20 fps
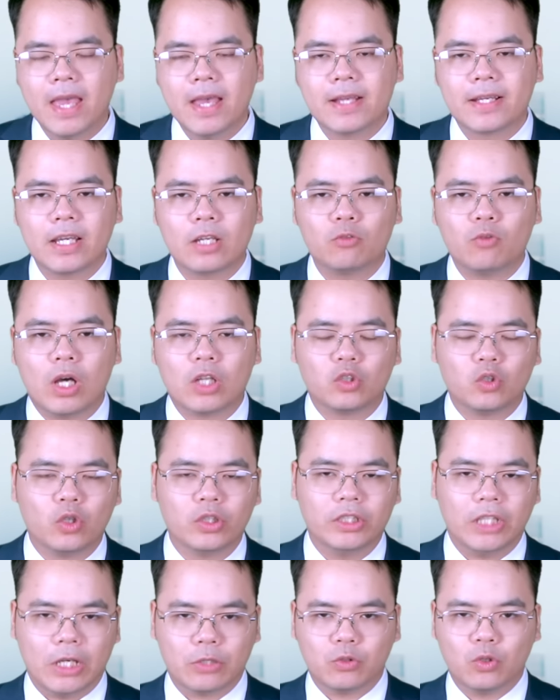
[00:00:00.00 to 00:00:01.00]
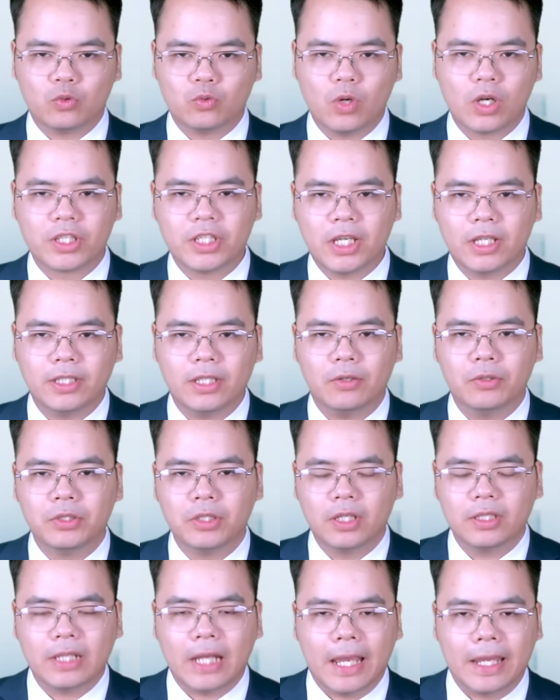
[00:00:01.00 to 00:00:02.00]
Kết quả tồi tệ của cuộc chiến theo
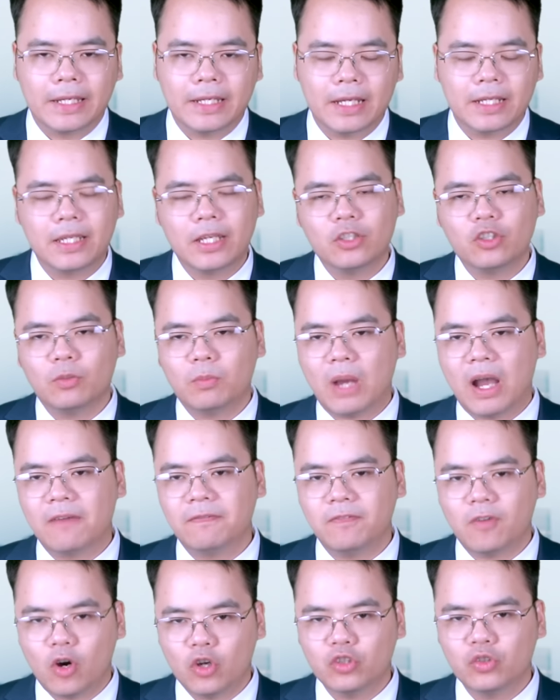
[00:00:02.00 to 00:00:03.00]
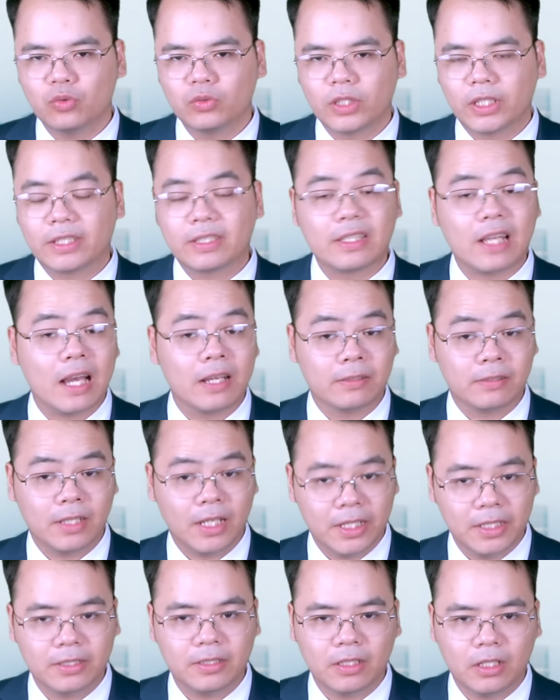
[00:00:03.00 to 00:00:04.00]
hướng này đã khiến cho bà Phó Chủ tịch Đảng
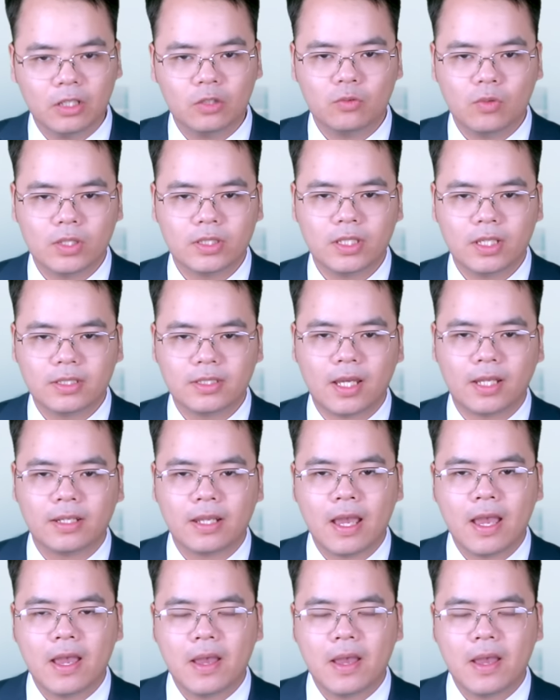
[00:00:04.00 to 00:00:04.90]
đầy tớ của nhân dân